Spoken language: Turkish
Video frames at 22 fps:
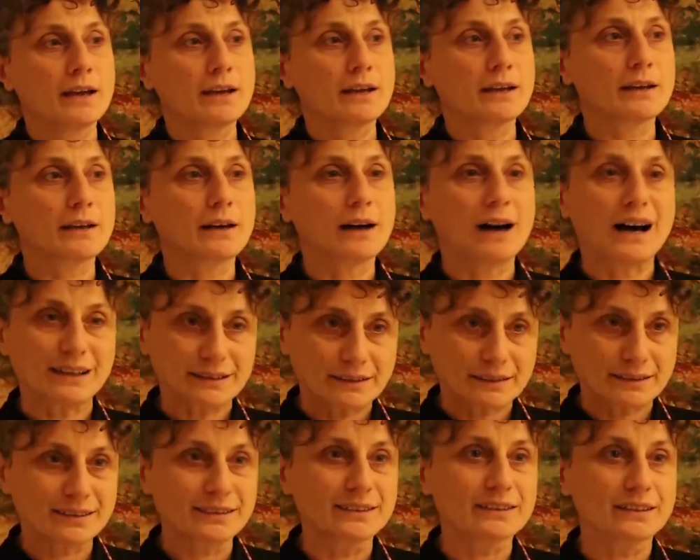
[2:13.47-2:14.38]
e,
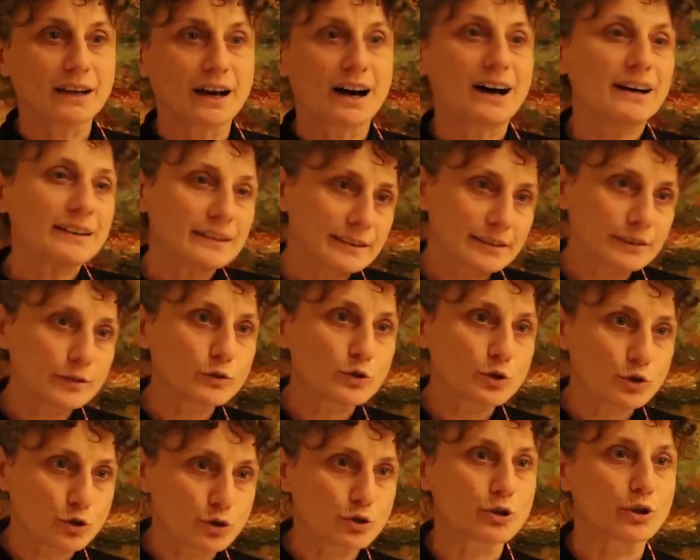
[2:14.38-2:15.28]
arttığını
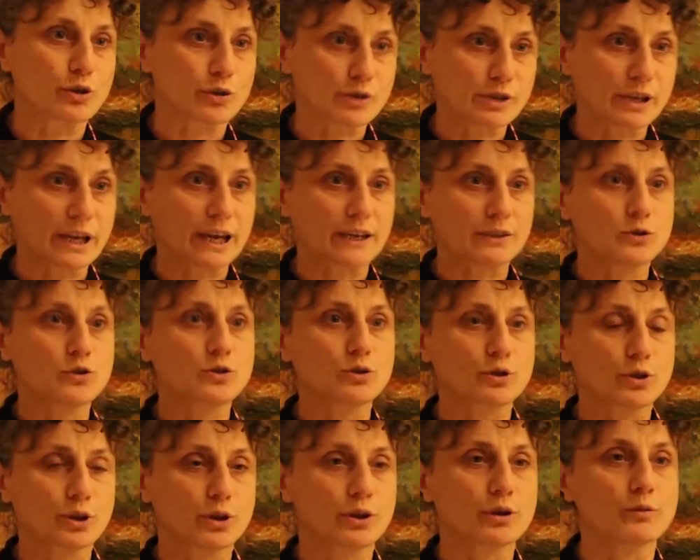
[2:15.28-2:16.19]
arttığını düşünüyoruz. Yani
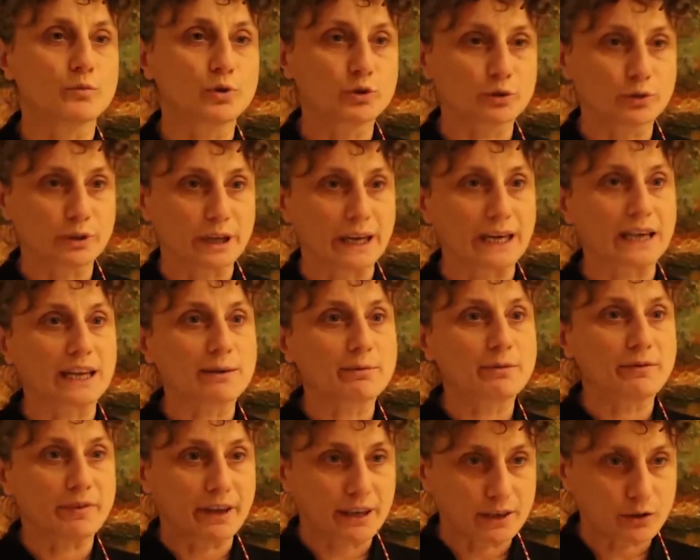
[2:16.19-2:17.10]
çünkü bununla
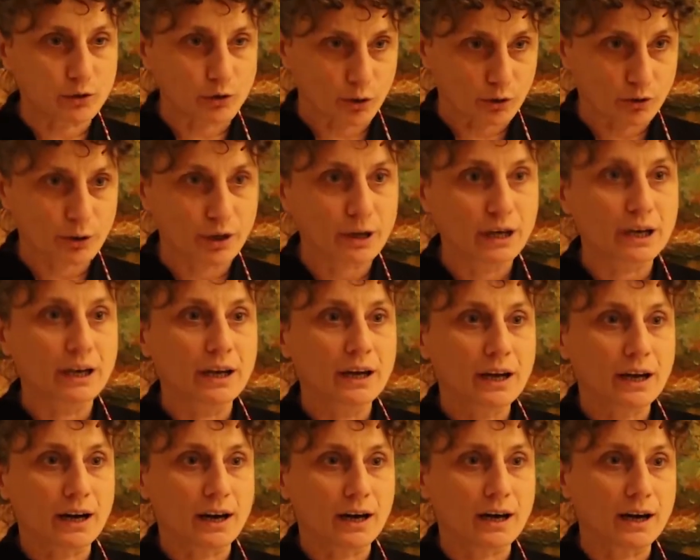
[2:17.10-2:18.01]
ilgili bir veri yok
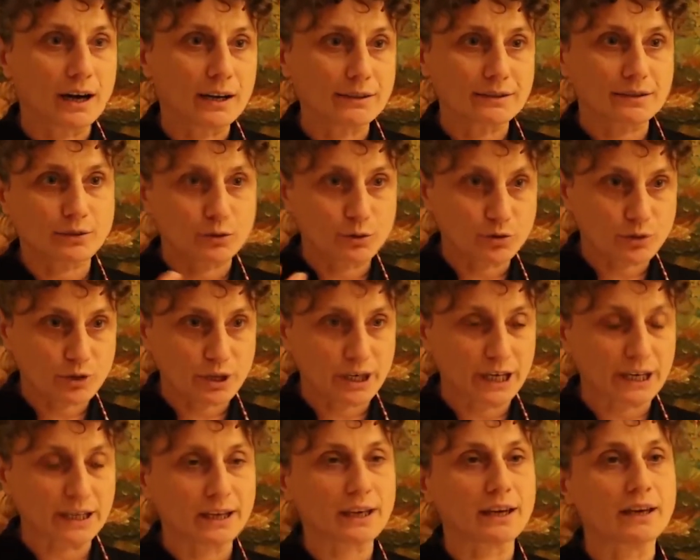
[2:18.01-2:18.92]
artık
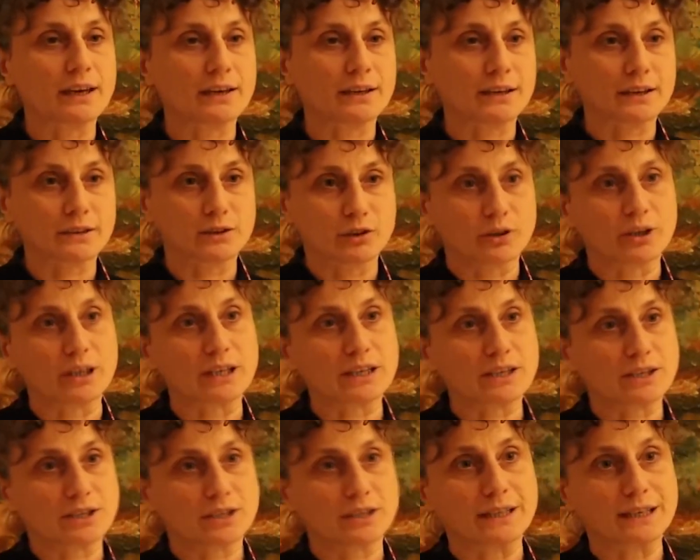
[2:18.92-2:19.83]
Türkiye'de kadına
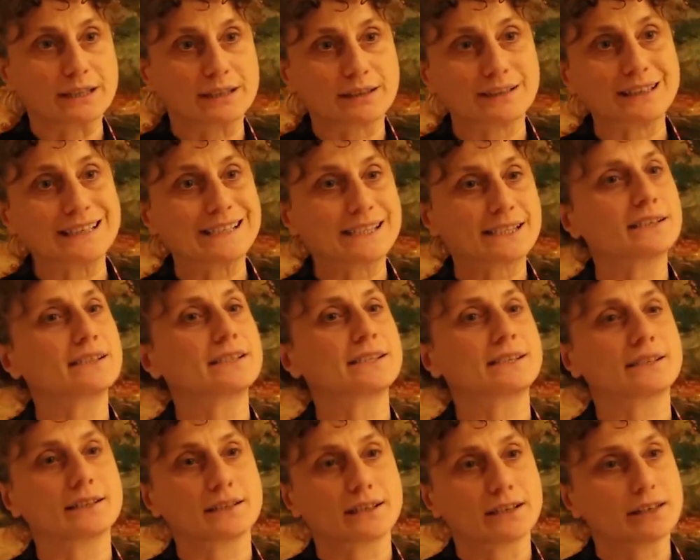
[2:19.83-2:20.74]
yönelik şiddetin
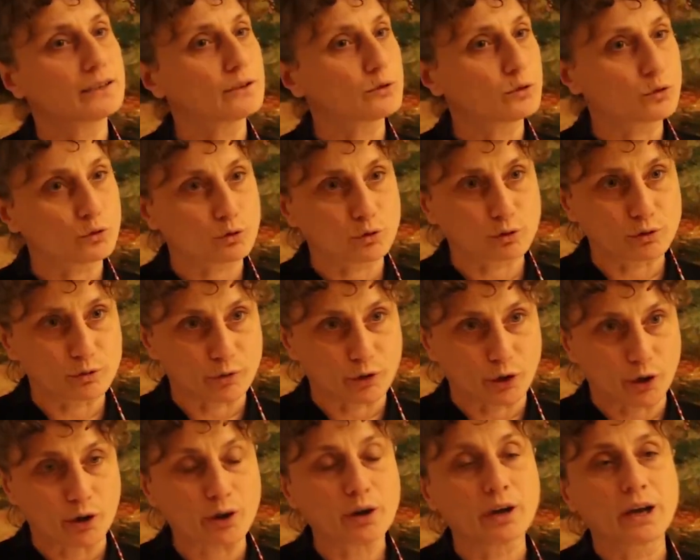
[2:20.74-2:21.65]
istatistikleri
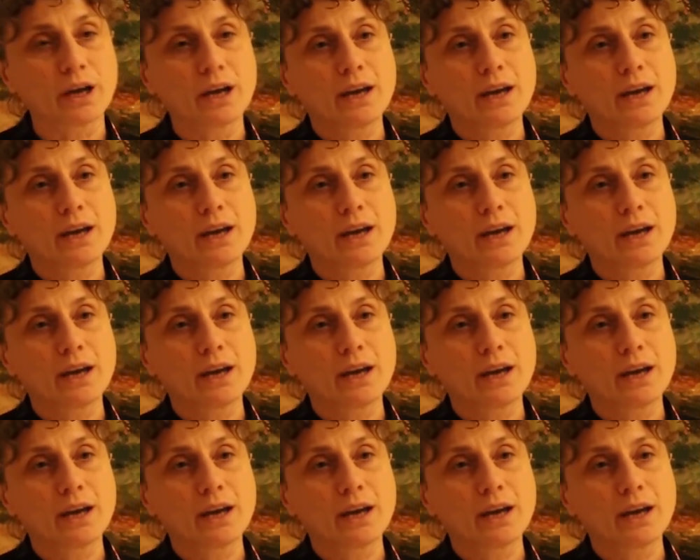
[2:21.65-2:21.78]
tutulmuyor.